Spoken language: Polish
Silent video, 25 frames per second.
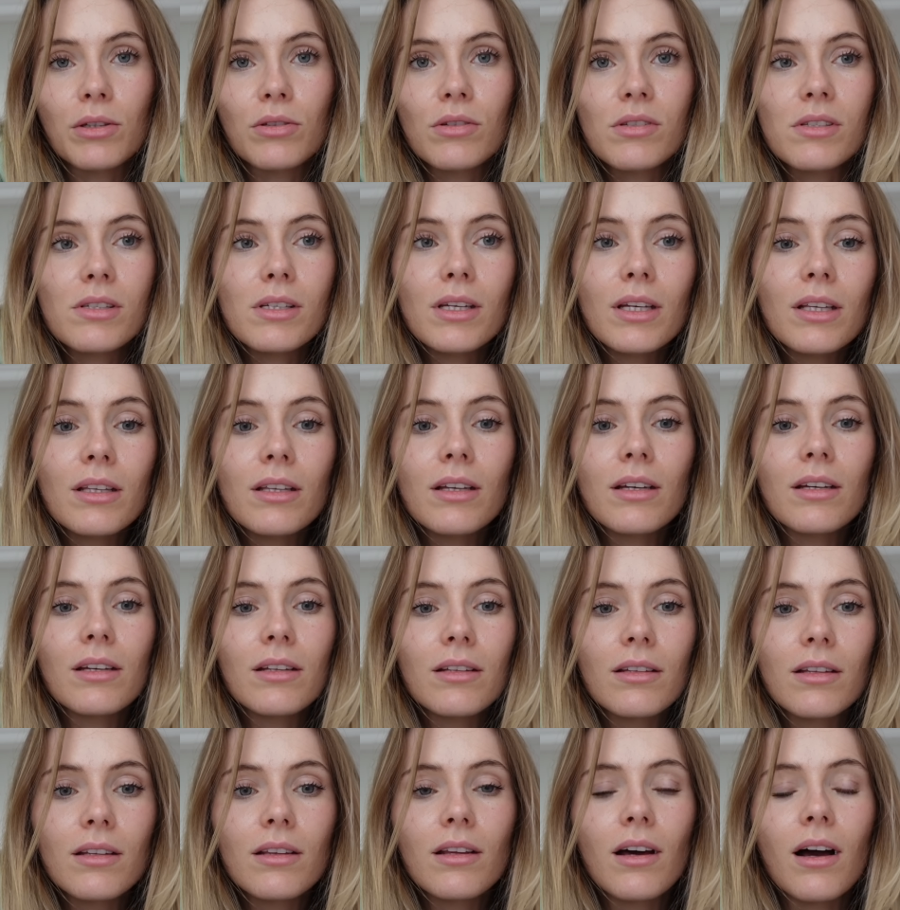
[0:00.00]
To jest jedna
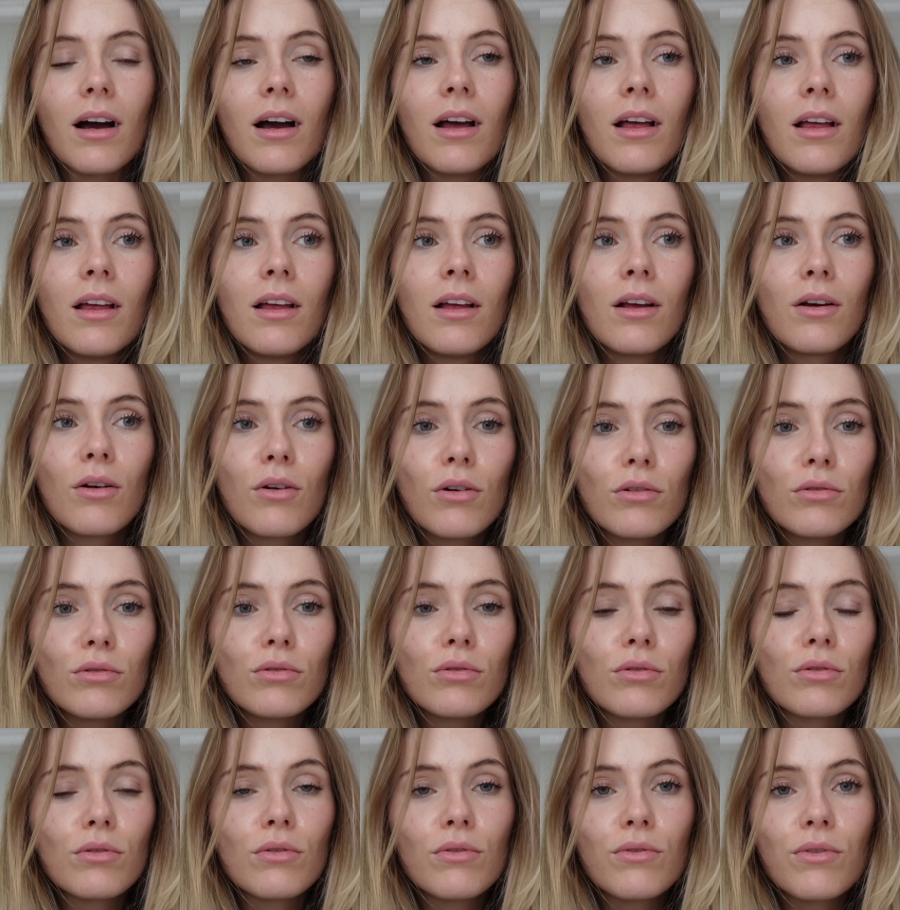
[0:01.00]
jedyna
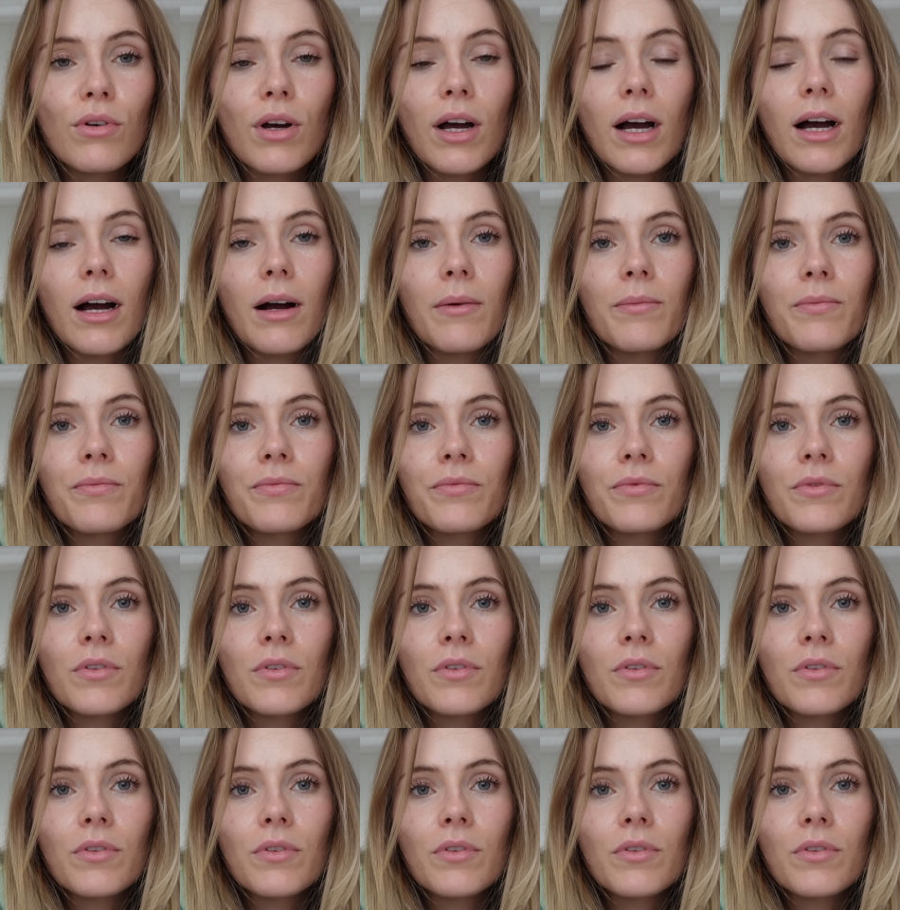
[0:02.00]
konturówka,